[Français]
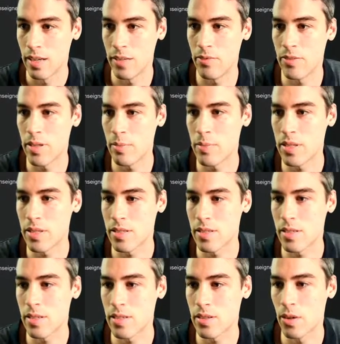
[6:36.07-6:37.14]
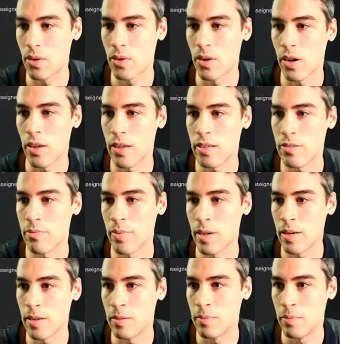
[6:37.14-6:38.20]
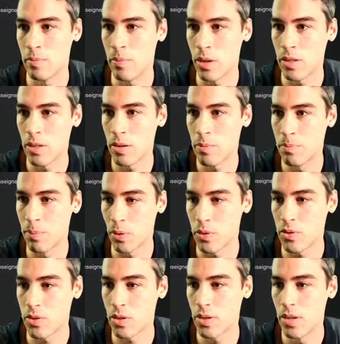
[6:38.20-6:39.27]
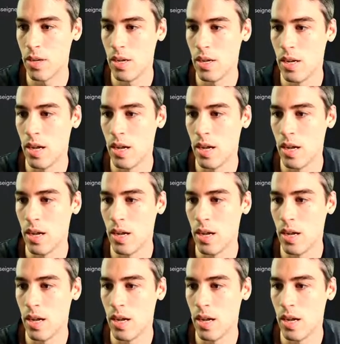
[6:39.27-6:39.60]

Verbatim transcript: les vitamines C sont relativement bonnes pour ça.